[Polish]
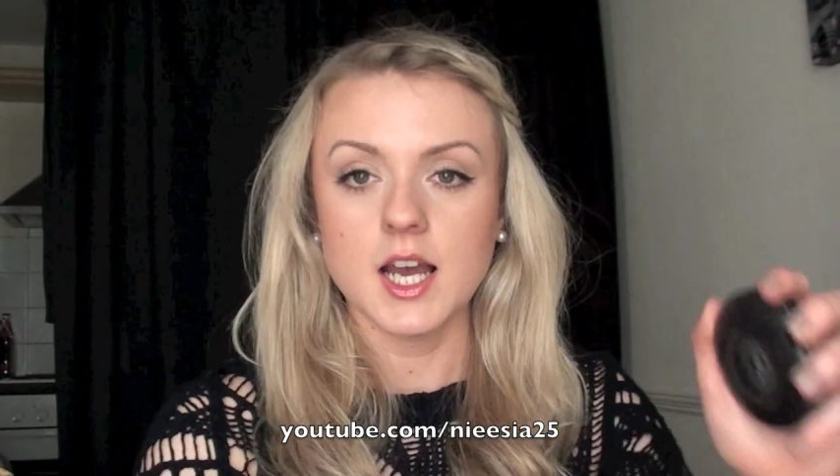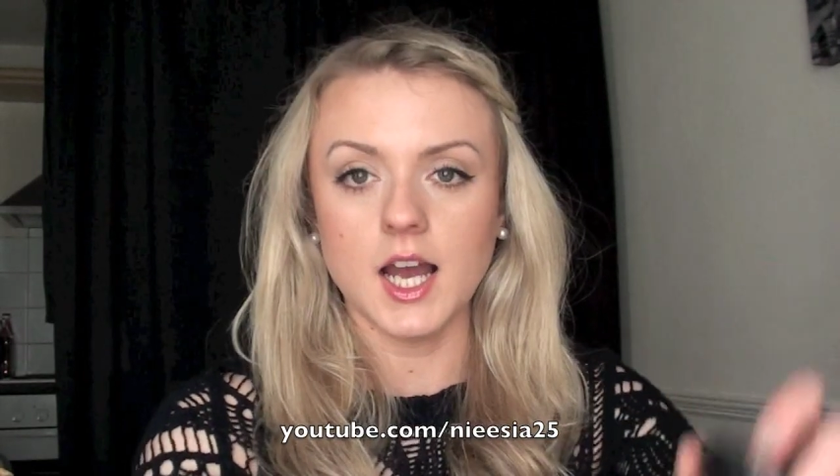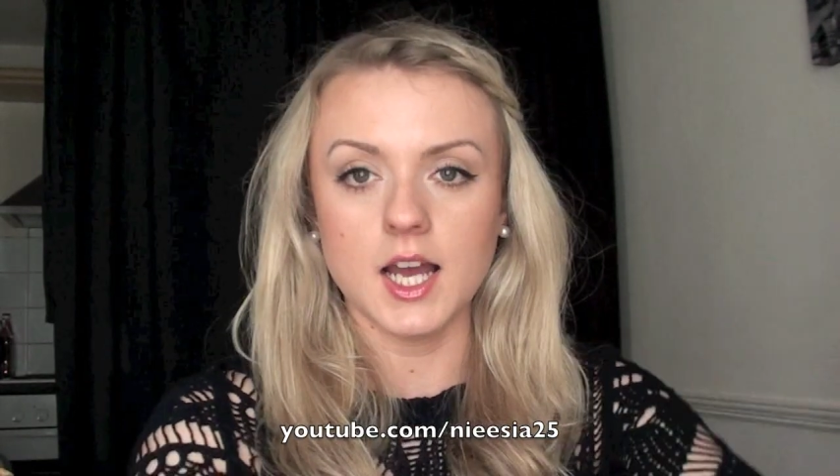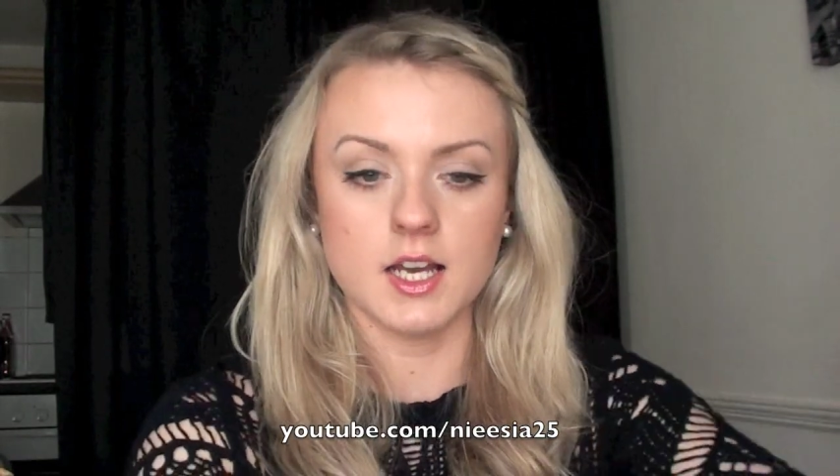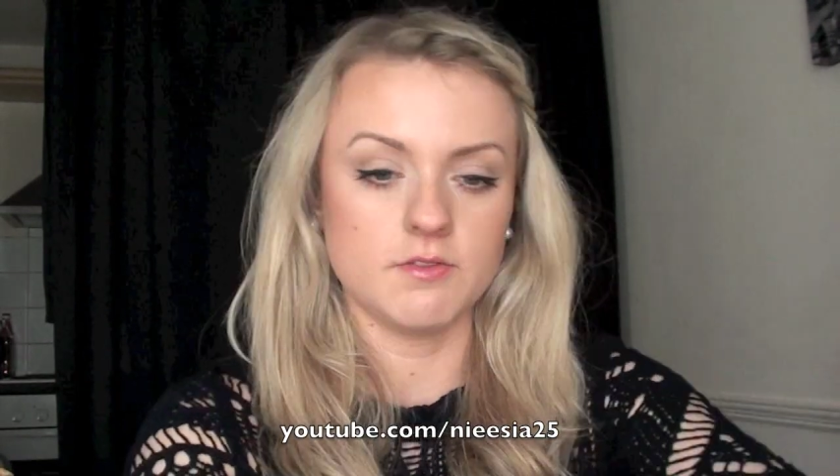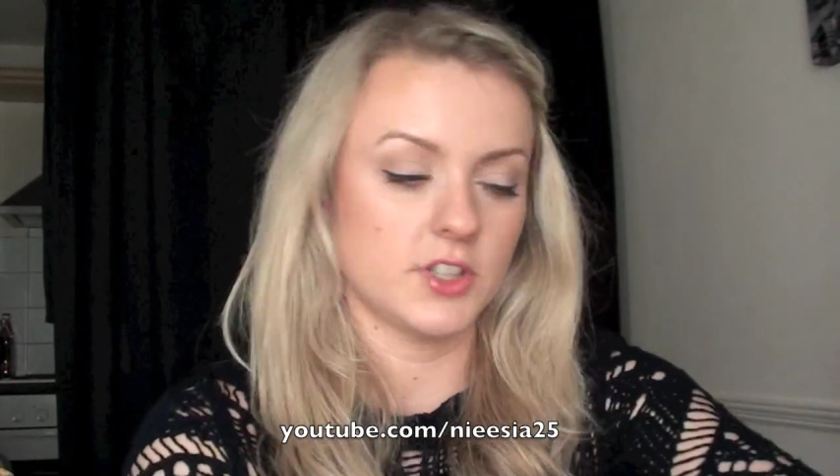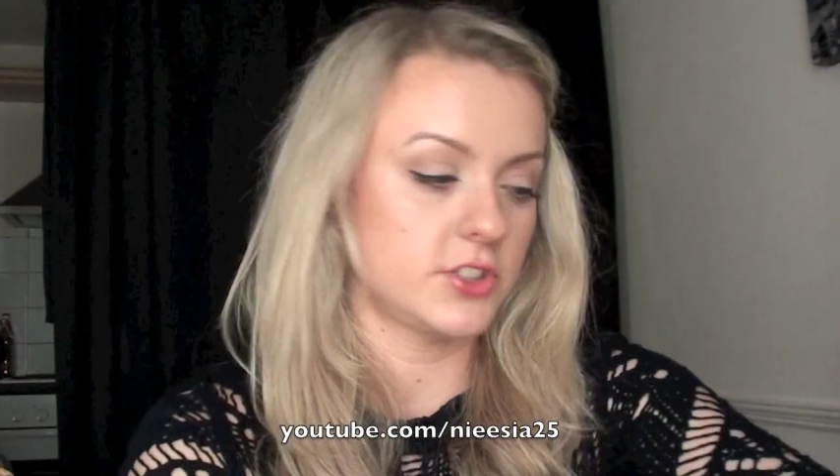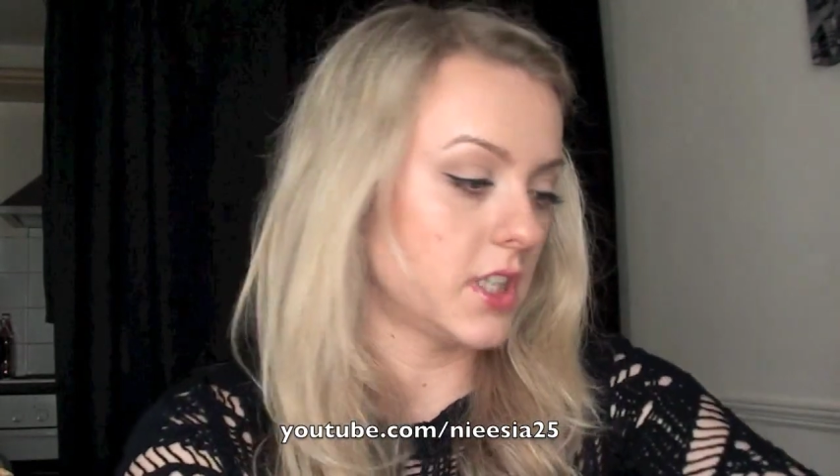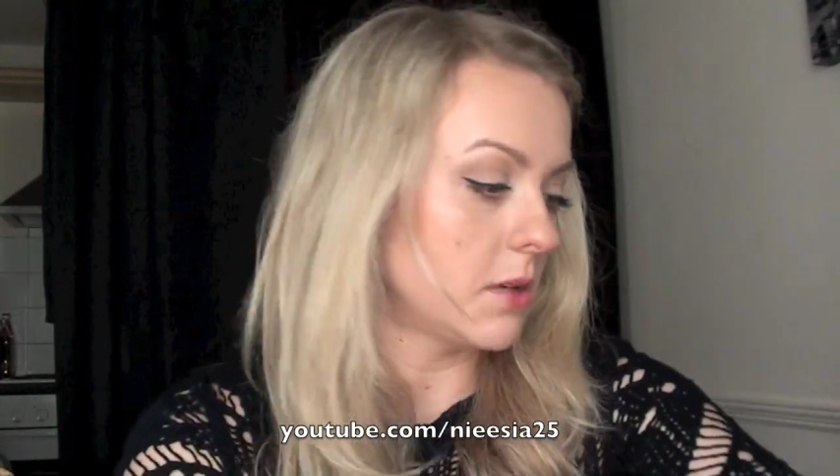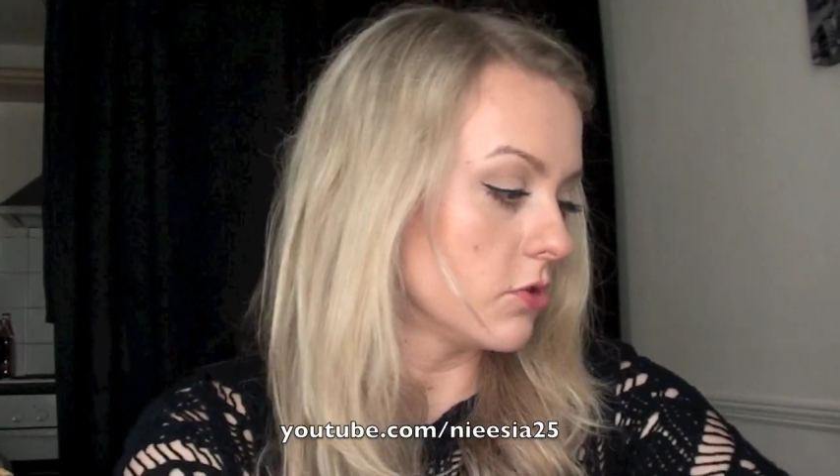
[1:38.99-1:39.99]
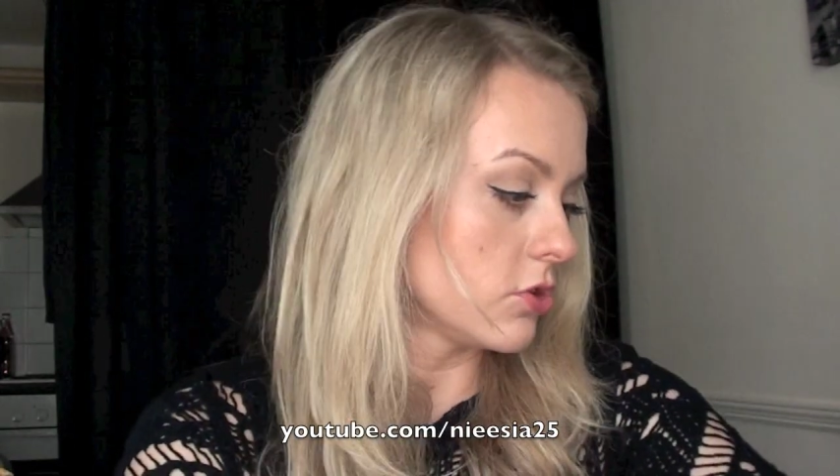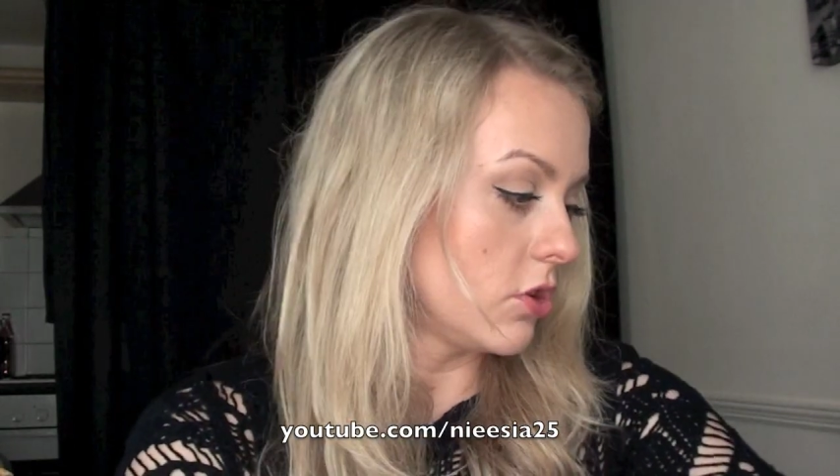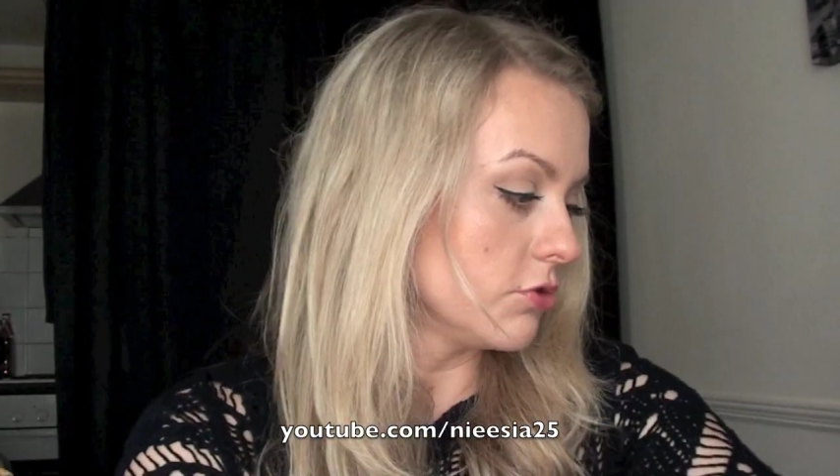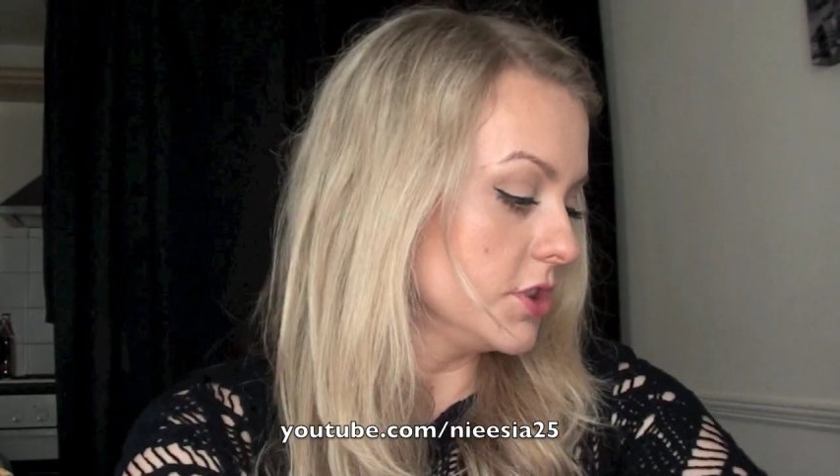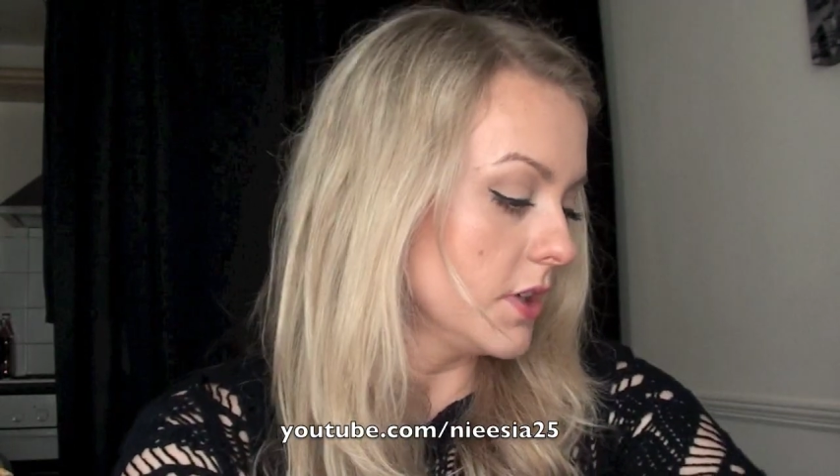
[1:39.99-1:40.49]
a właśnie nam o
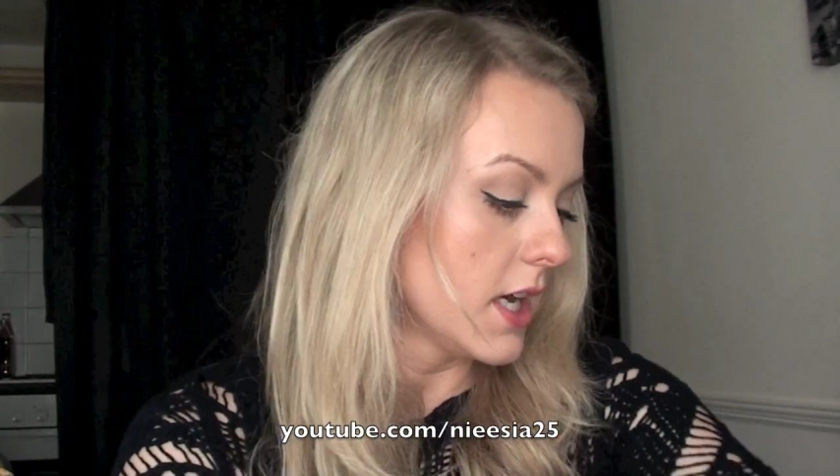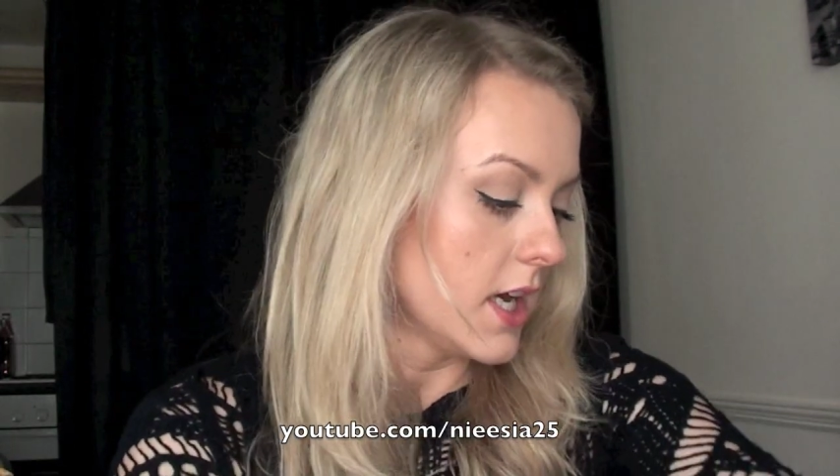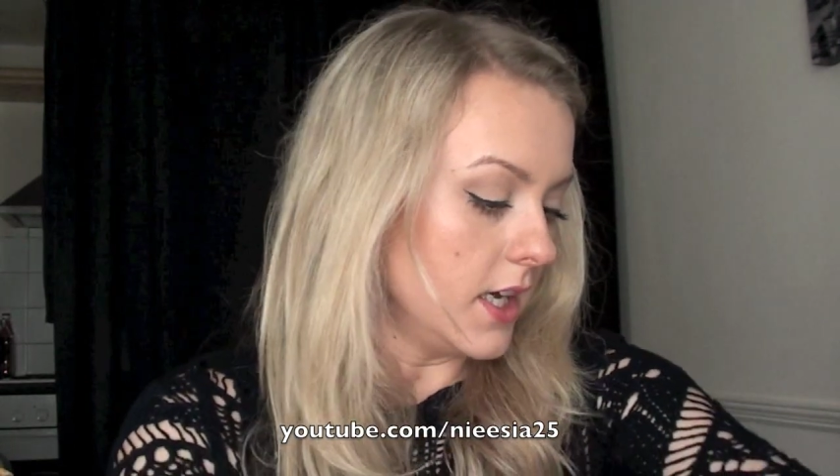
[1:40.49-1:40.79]
to chodzi.